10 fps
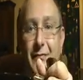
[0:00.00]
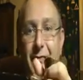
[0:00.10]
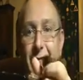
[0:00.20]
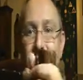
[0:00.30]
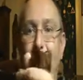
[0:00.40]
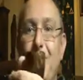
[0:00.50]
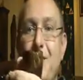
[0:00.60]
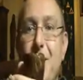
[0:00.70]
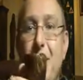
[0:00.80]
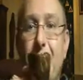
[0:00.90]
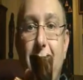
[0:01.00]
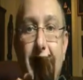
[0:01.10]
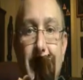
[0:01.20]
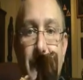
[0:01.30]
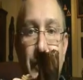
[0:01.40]
Von der Form her
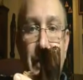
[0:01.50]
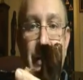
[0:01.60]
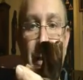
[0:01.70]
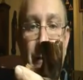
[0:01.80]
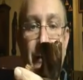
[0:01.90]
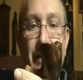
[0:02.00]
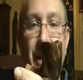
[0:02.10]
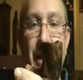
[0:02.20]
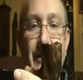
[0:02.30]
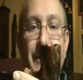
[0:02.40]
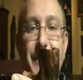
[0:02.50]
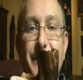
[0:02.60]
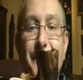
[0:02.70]
kann man wirklich sagen, Freehand,